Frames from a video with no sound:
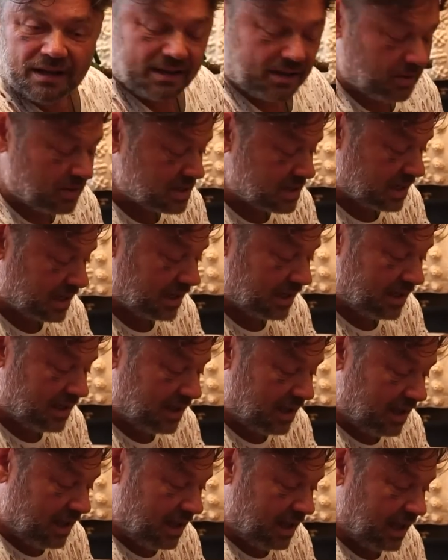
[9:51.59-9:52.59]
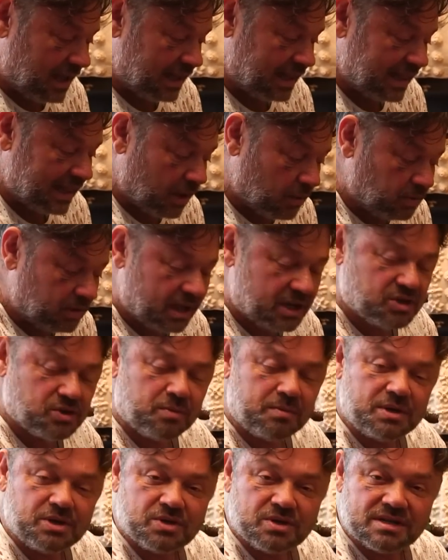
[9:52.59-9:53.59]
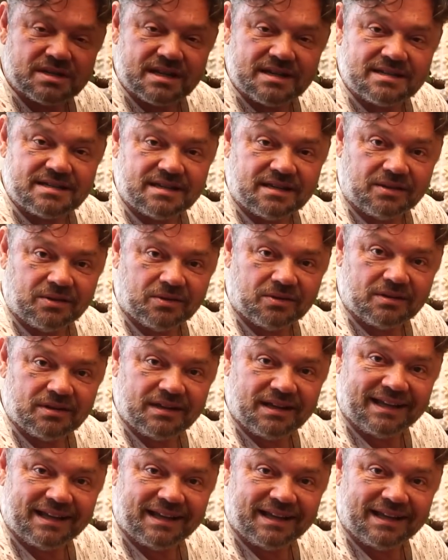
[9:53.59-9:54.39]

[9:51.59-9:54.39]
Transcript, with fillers: Então assim, não deixe o bicho esquecido,